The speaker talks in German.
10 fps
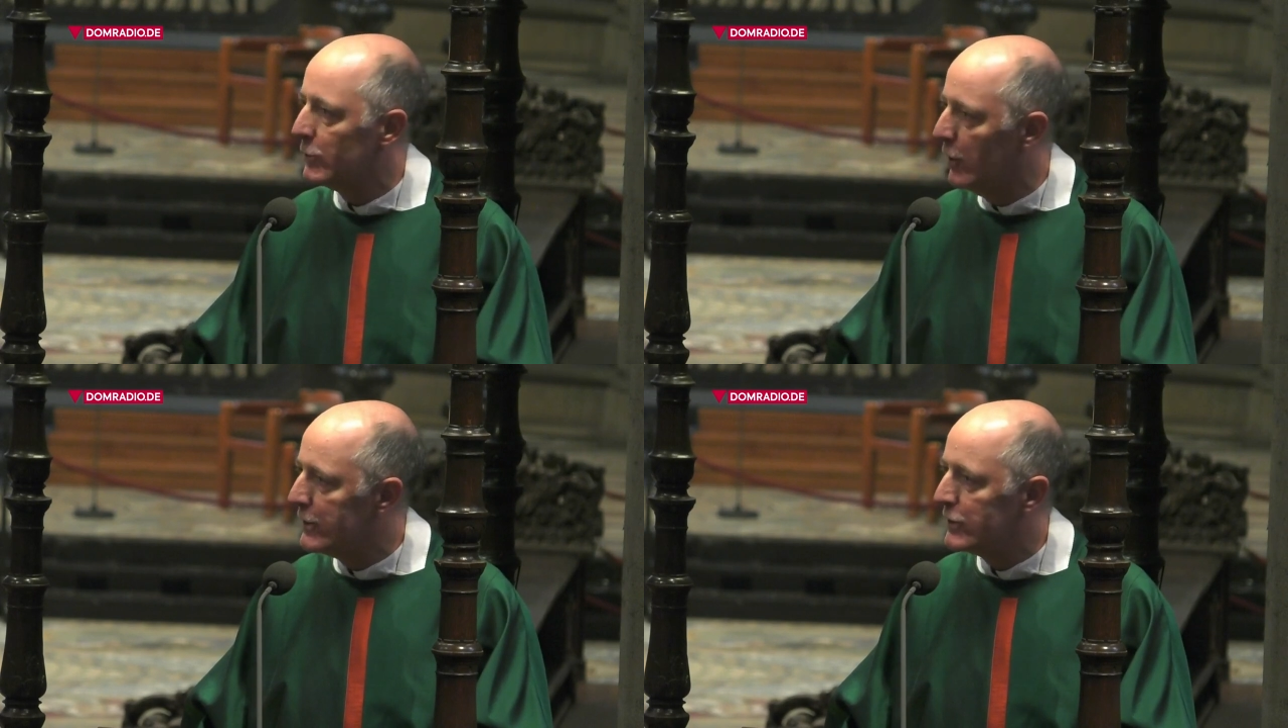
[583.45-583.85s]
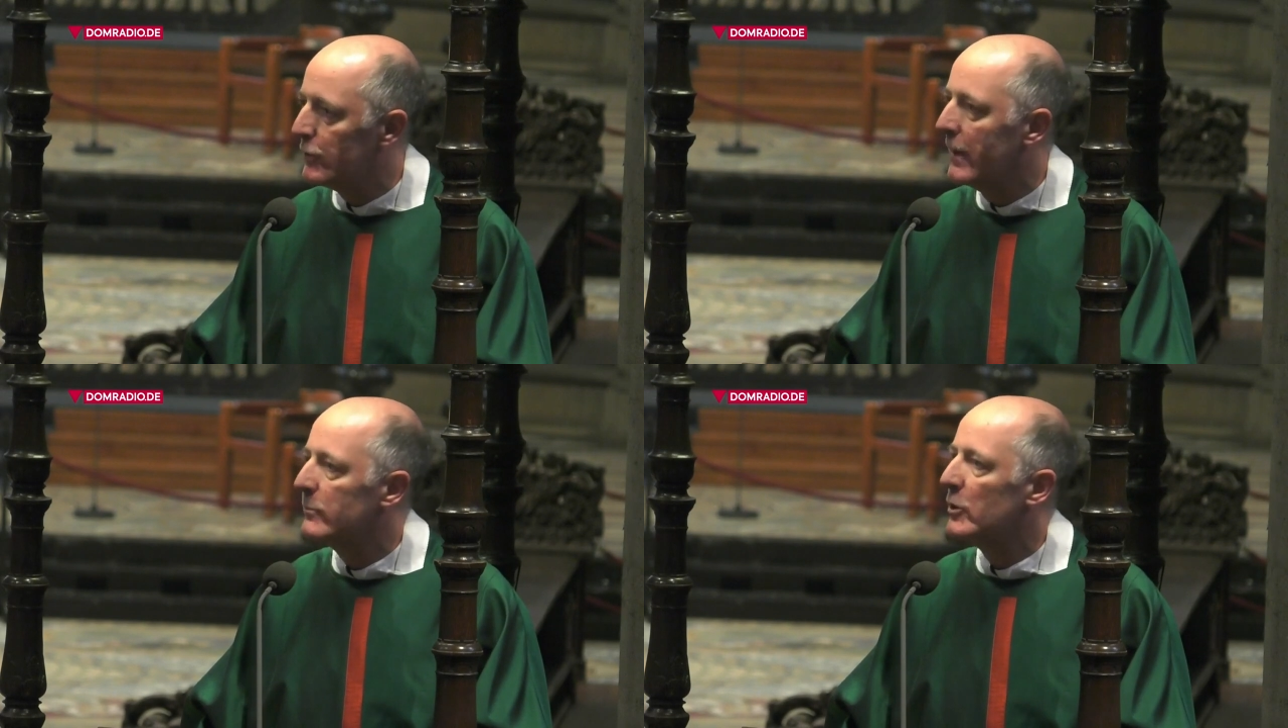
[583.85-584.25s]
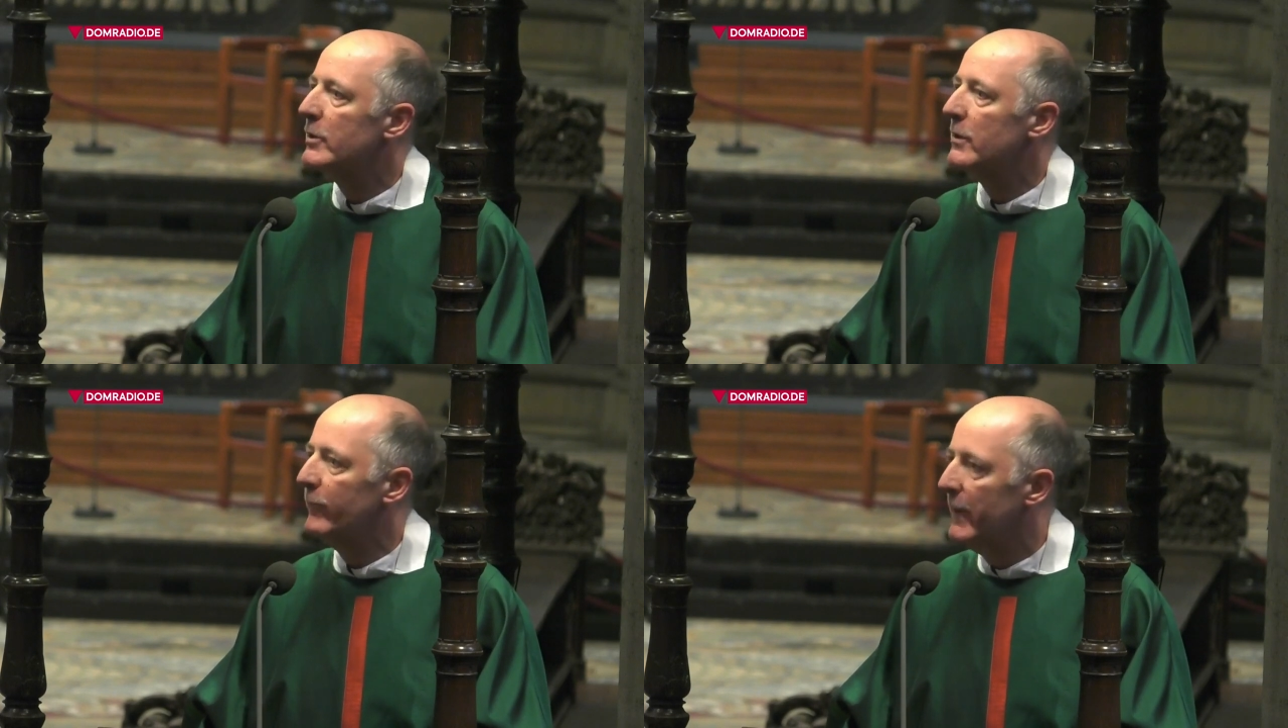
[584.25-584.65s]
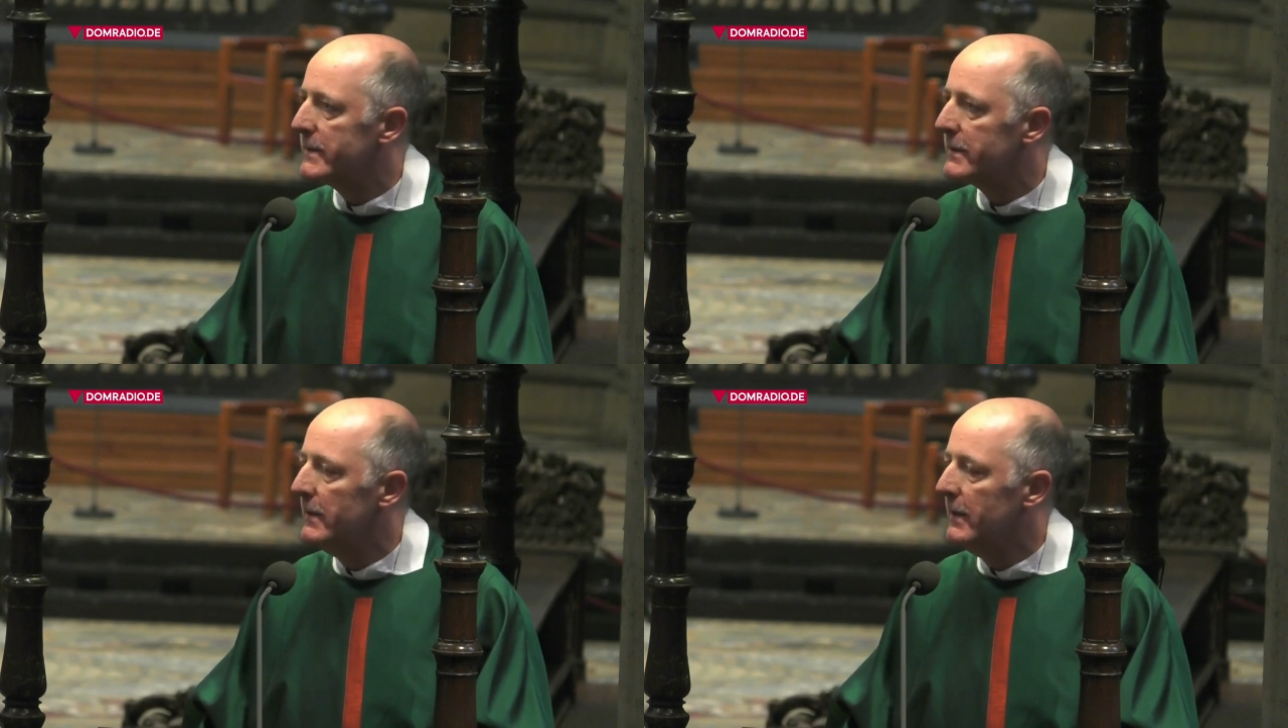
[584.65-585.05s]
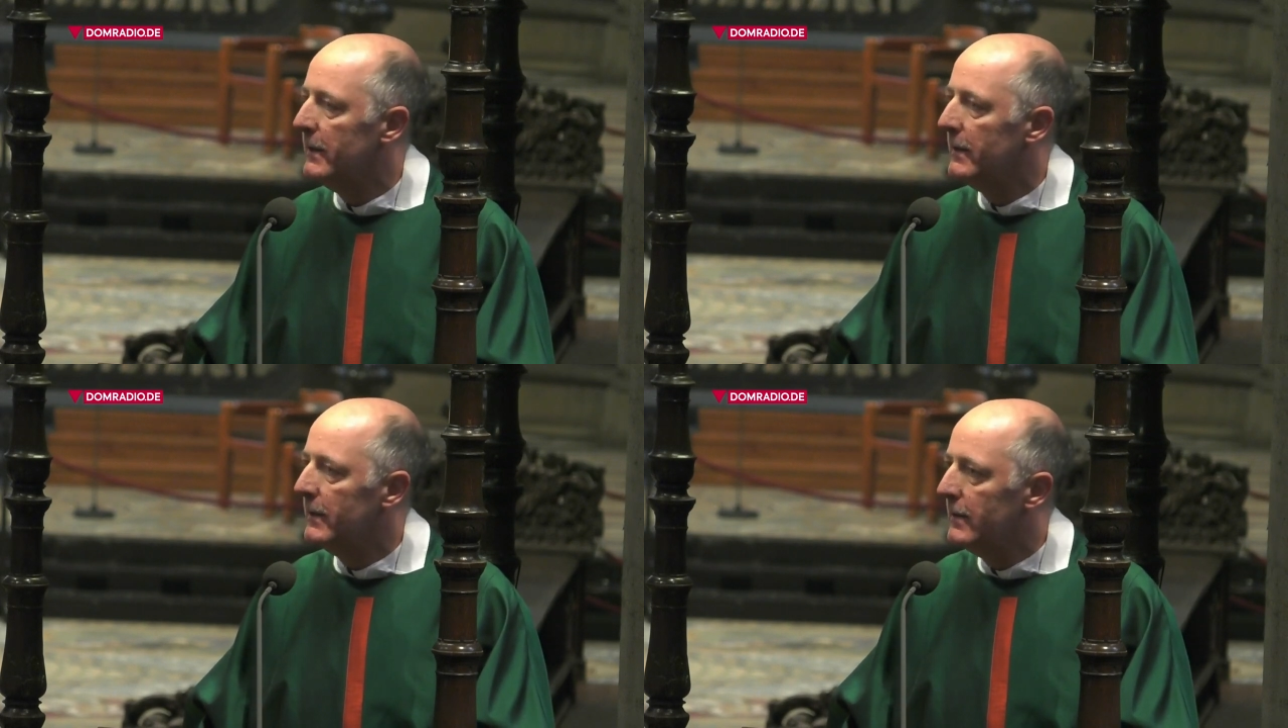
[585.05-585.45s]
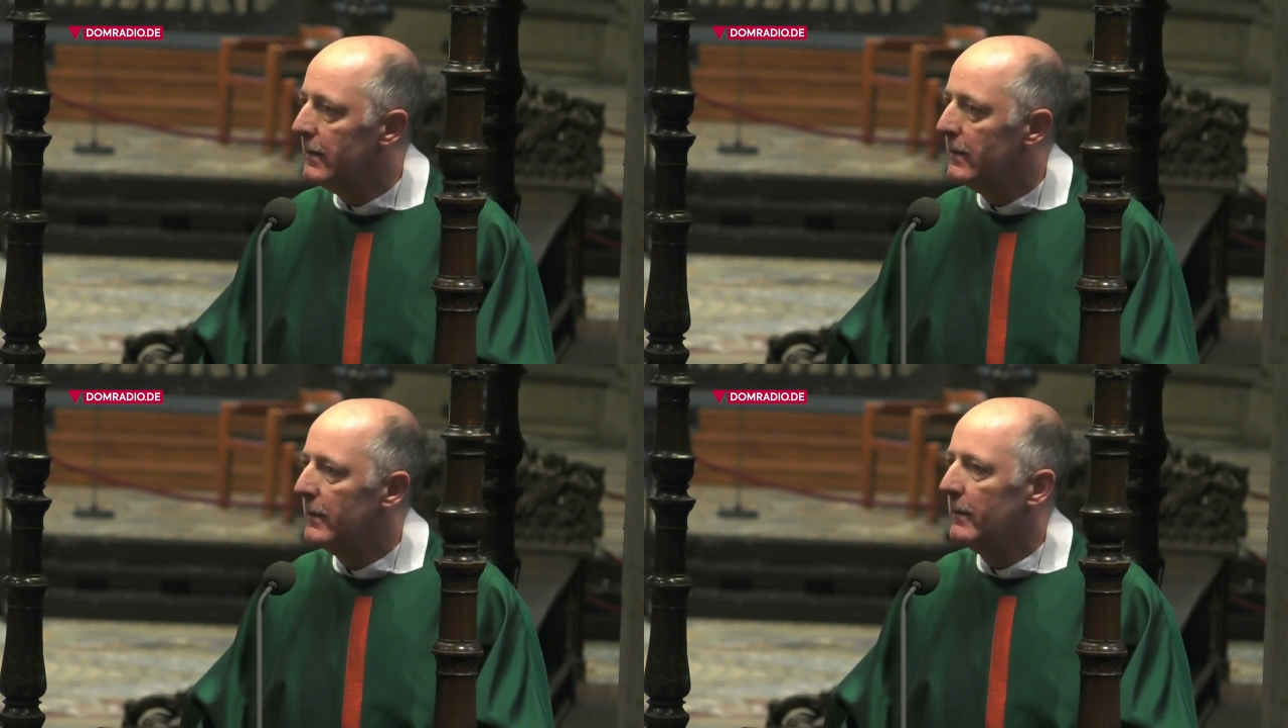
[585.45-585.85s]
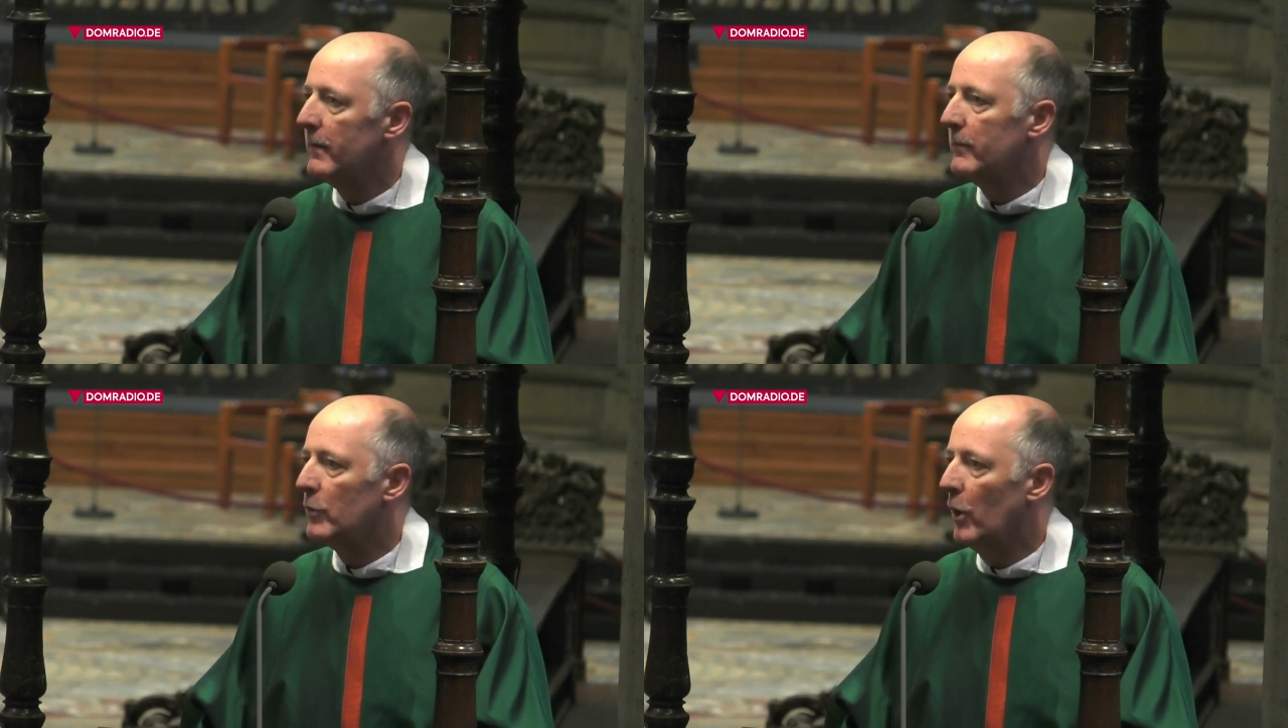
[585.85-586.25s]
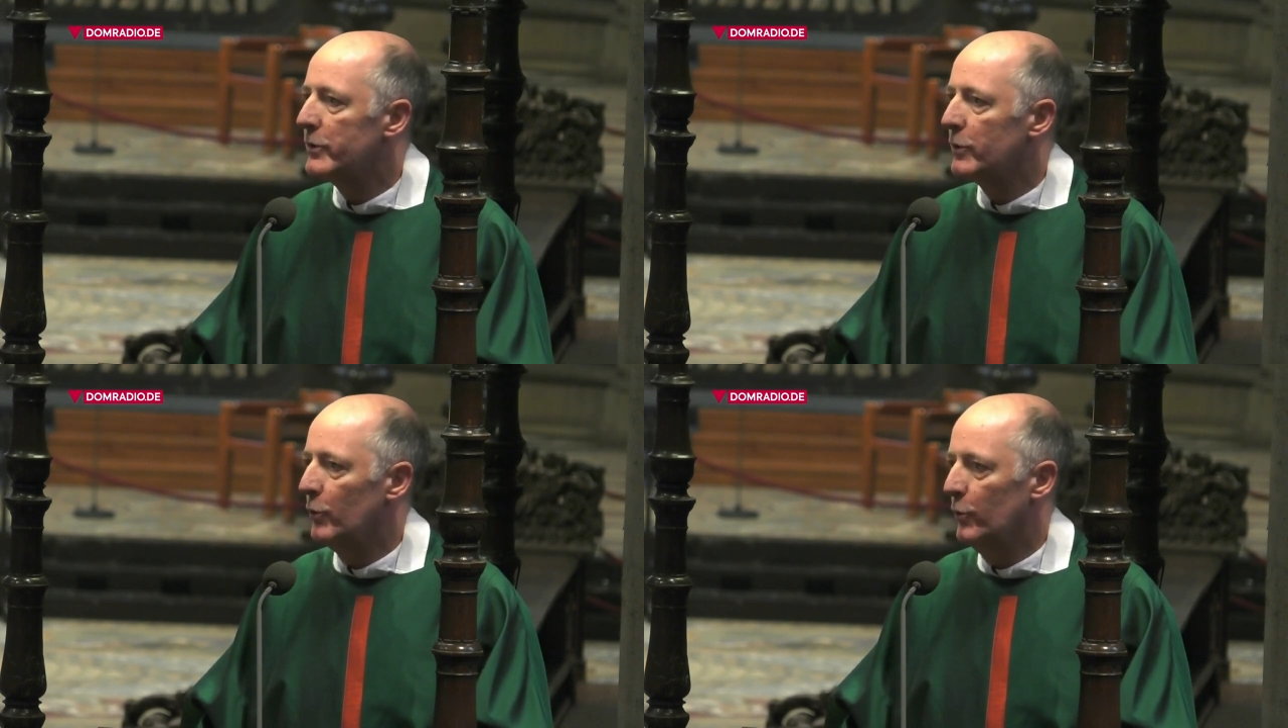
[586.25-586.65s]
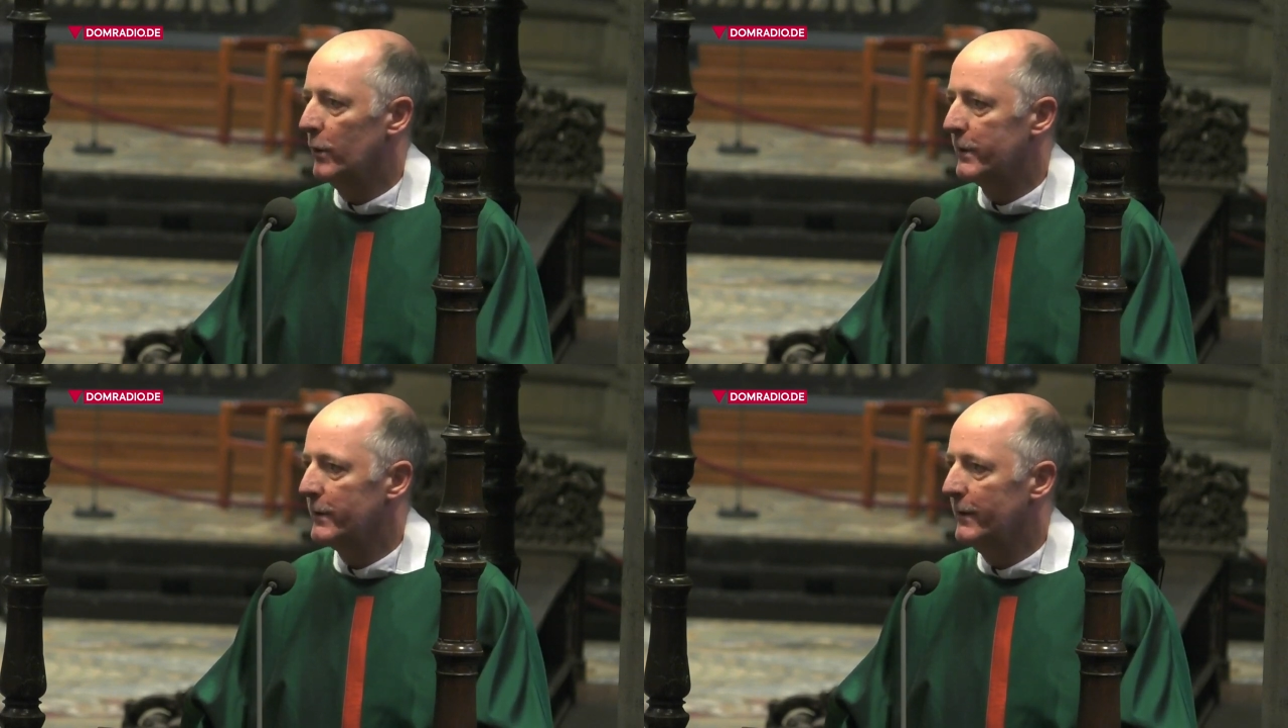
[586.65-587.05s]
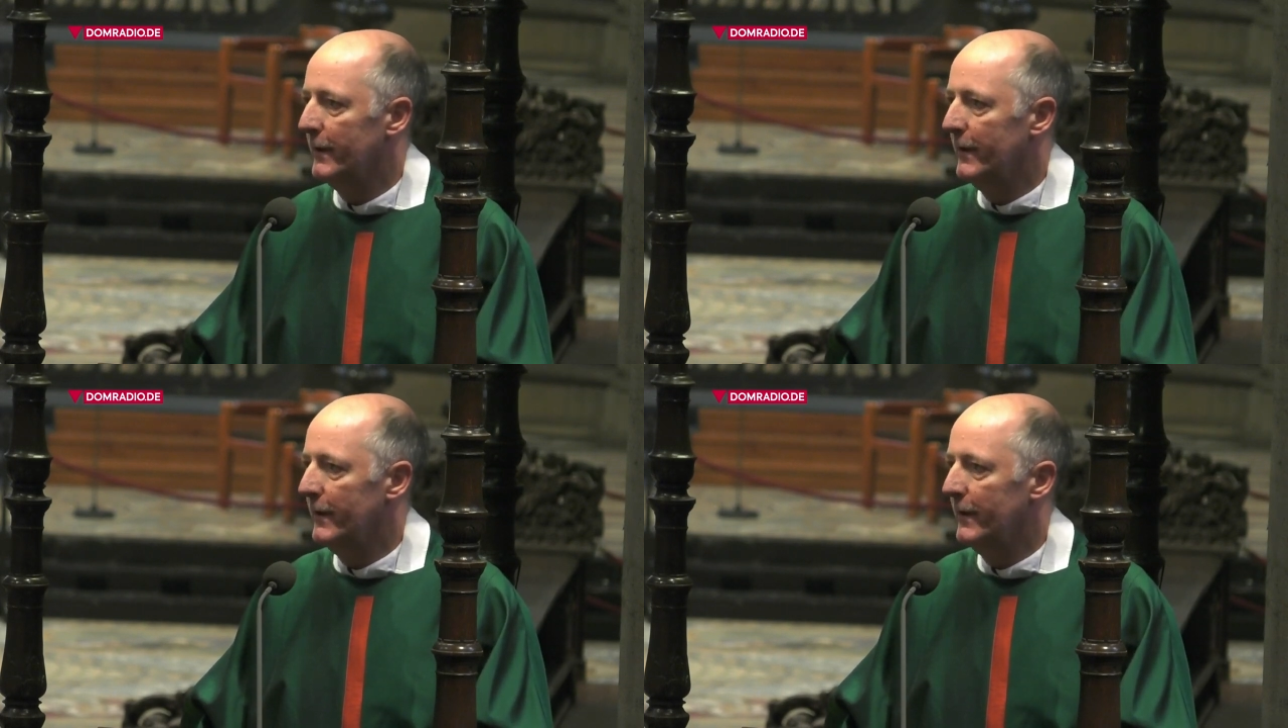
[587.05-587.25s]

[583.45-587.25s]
die sonst zu einem solchen Fest dort gehört.